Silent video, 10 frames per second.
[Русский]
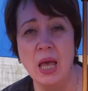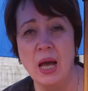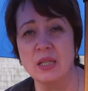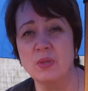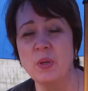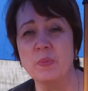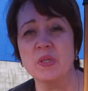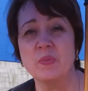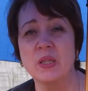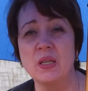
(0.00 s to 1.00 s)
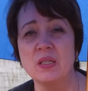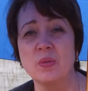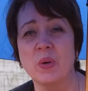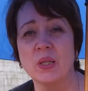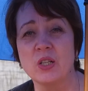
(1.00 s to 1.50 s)
А теперь посмотрите
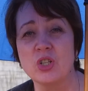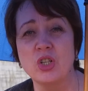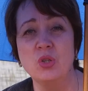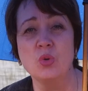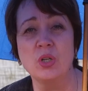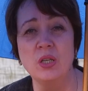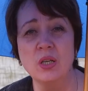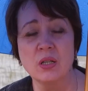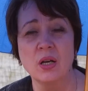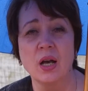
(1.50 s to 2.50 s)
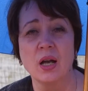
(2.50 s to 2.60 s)
по отношению книг,